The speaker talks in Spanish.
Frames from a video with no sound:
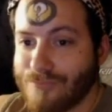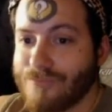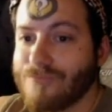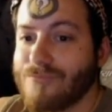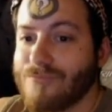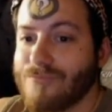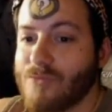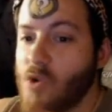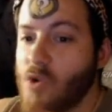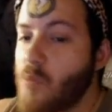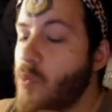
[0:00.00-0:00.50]

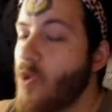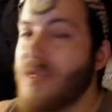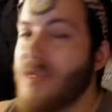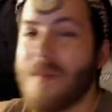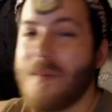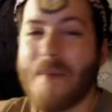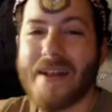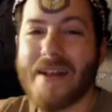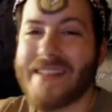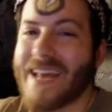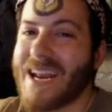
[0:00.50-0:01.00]
No puede
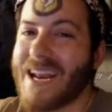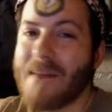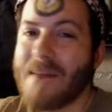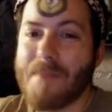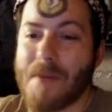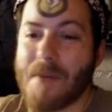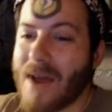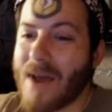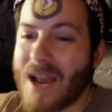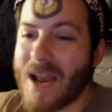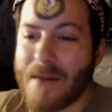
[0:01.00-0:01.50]
matar a mi
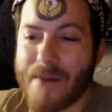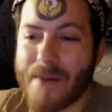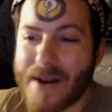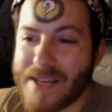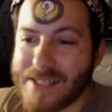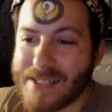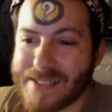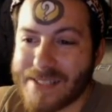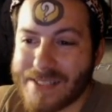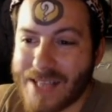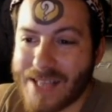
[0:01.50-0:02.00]

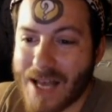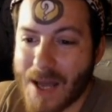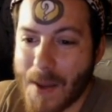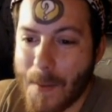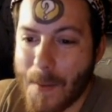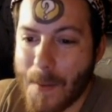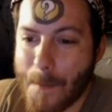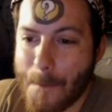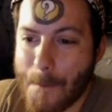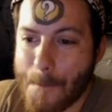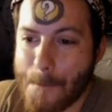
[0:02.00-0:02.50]
malabarista.
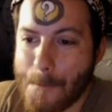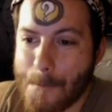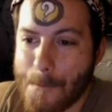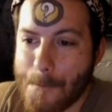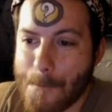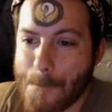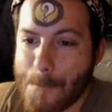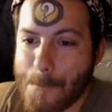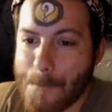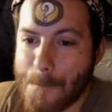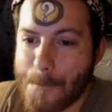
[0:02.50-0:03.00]

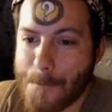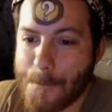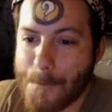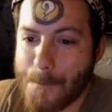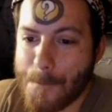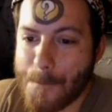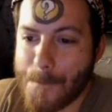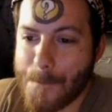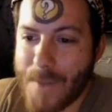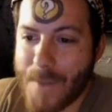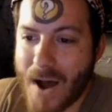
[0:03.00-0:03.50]

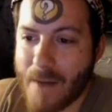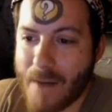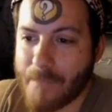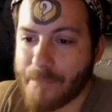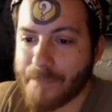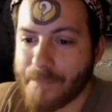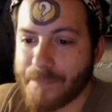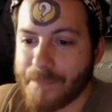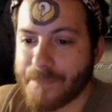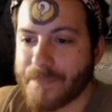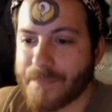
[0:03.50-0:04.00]
¡Pam!
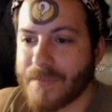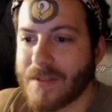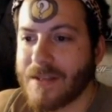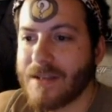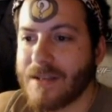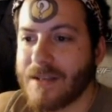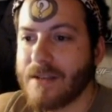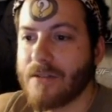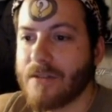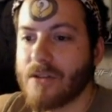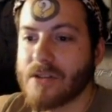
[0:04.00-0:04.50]

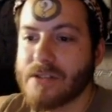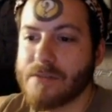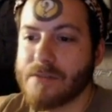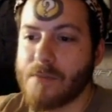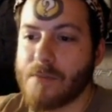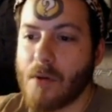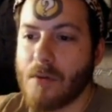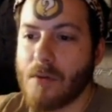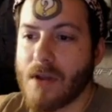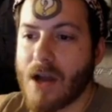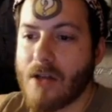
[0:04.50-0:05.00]
Entonces voy
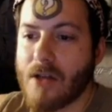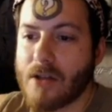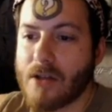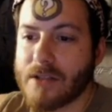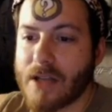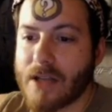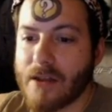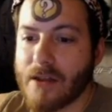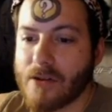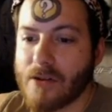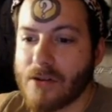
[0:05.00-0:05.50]
obligado a
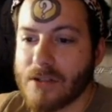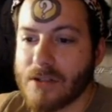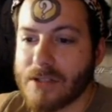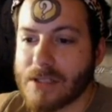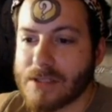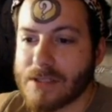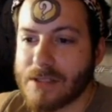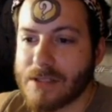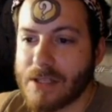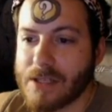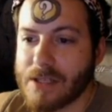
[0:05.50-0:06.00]
tradear con el
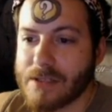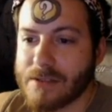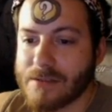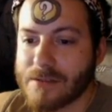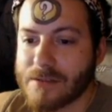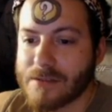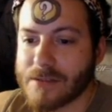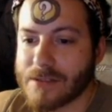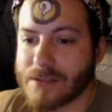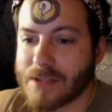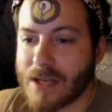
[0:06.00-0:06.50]
3-3.
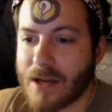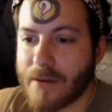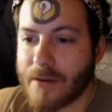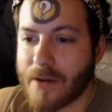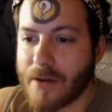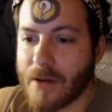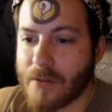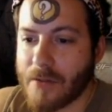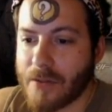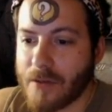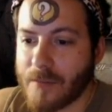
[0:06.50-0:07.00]
Está
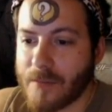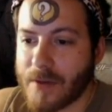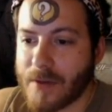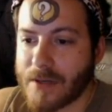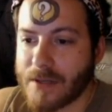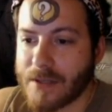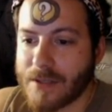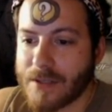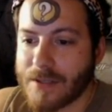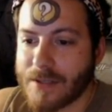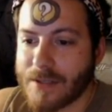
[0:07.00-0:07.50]
cabreado encima.
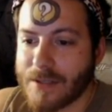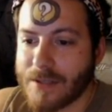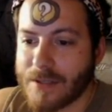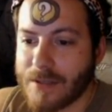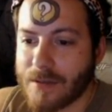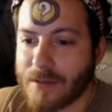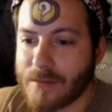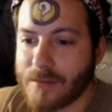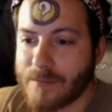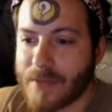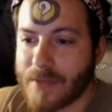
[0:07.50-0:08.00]

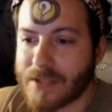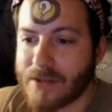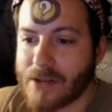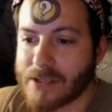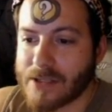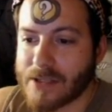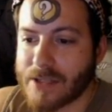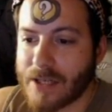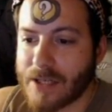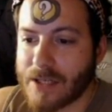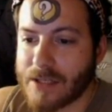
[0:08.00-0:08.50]
Mata a una
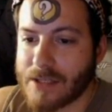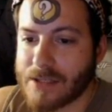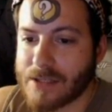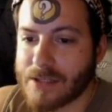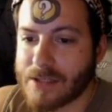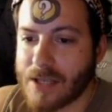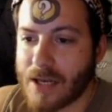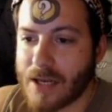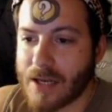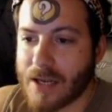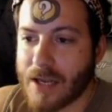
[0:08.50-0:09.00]

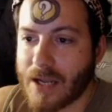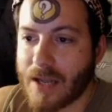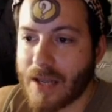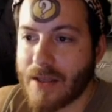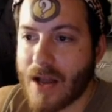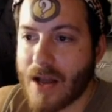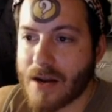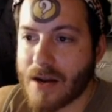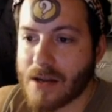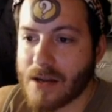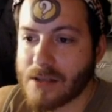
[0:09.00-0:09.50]
secretista. Queda
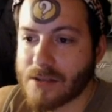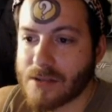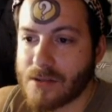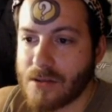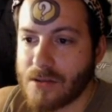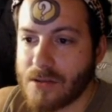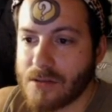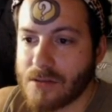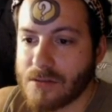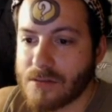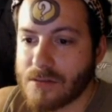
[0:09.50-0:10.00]
el resto.